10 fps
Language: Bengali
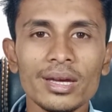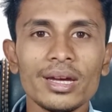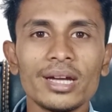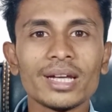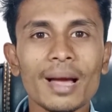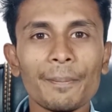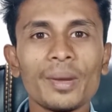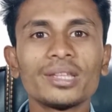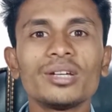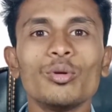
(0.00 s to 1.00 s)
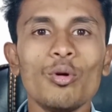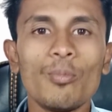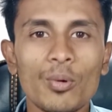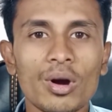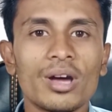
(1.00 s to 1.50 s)
এটা আপনাদের
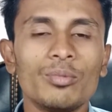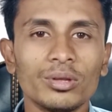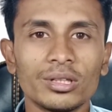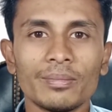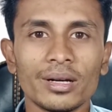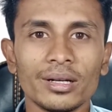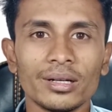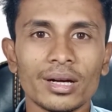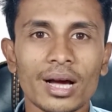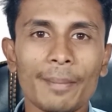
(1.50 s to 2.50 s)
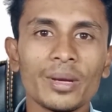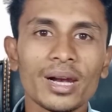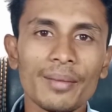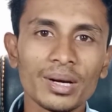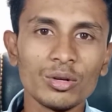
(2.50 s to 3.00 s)
উপহার বলতে পারেন আপনারা
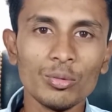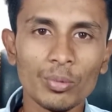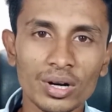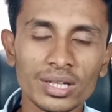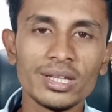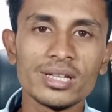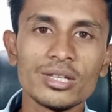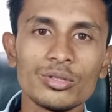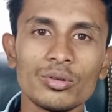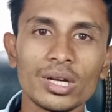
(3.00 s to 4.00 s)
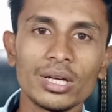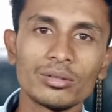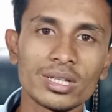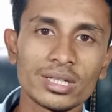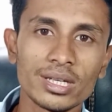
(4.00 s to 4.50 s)
আমাকে উপহার দিয়েছেন জন্যই কিন্তু
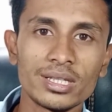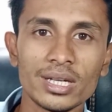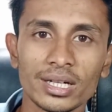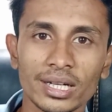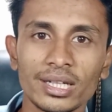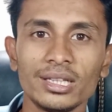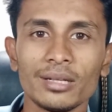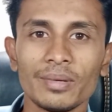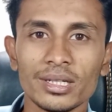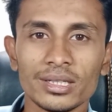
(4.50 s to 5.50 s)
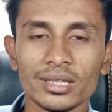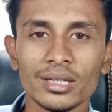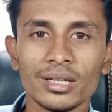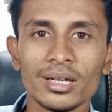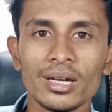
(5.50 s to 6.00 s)
আজকে এই চেয়ারটা কিনতে পেরেছি
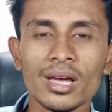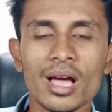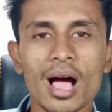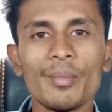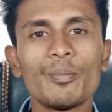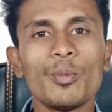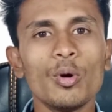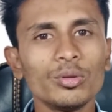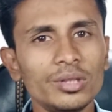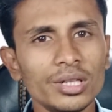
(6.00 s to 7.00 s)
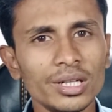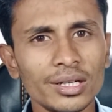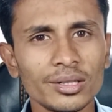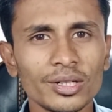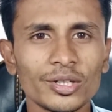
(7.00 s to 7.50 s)
আমার বহুত দিনের
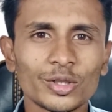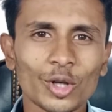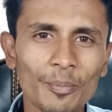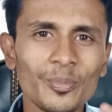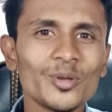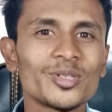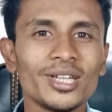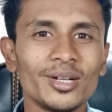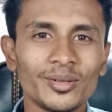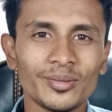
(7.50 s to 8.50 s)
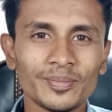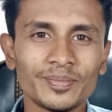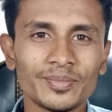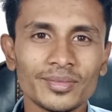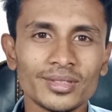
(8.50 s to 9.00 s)
স্বপ্ন ছিল
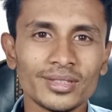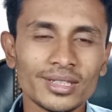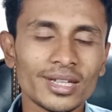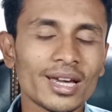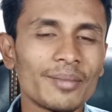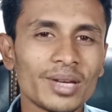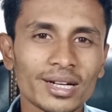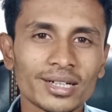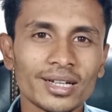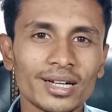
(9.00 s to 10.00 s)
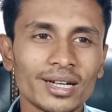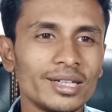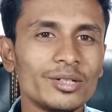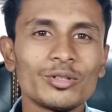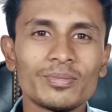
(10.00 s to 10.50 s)
যে আমি একটা
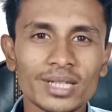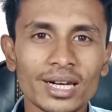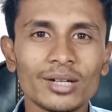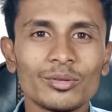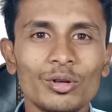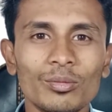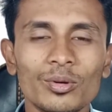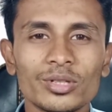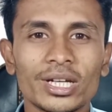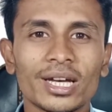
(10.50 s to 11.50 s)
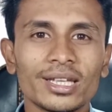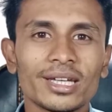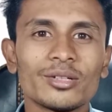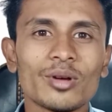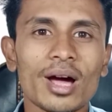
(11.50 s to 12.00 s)
ইউটিউব চ্যানেল খুলবো সেখান থেকে
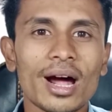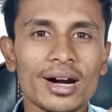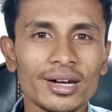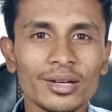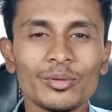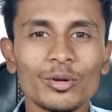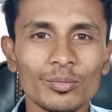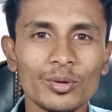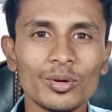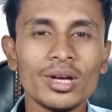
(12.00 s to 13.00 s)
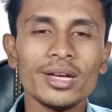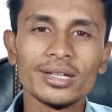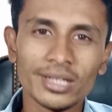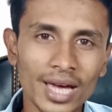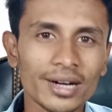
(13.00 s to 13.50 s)
কিছু আর্নিং করব
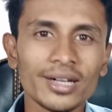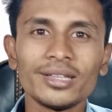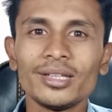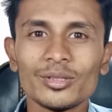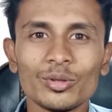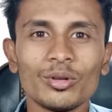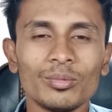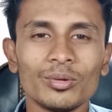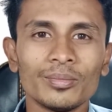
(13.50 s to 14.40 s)
সেই আর্নিং দিয়ে চলবো